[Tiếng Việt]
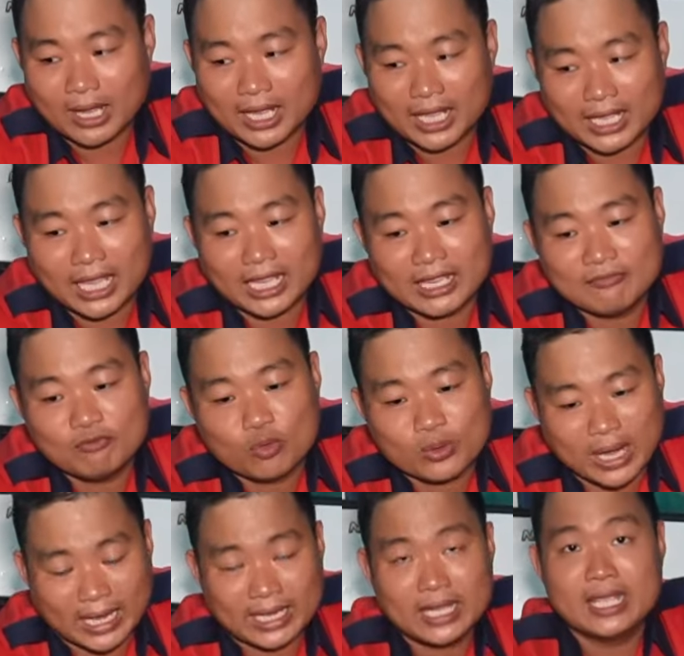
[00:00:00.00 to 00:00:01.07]
các cái cây kim
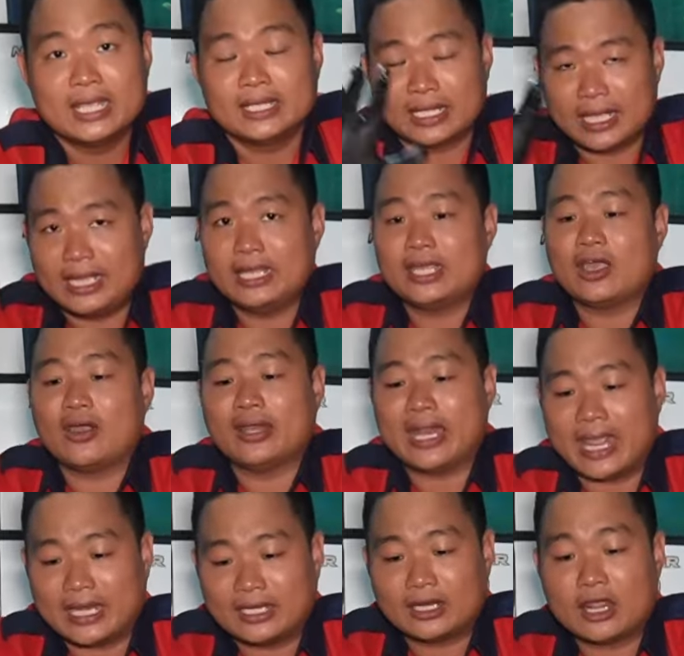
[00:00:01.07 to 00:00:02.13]
phun này thì khói
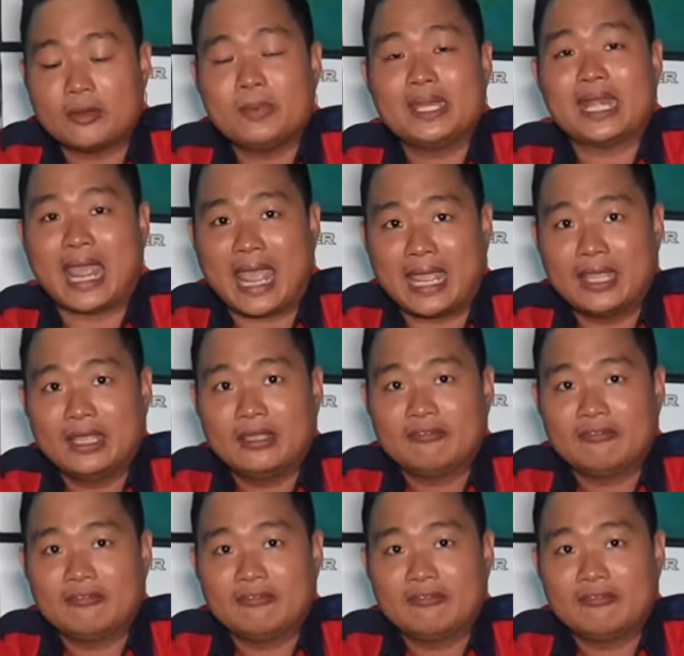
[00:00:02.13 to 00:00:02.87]
đen nó mới ra,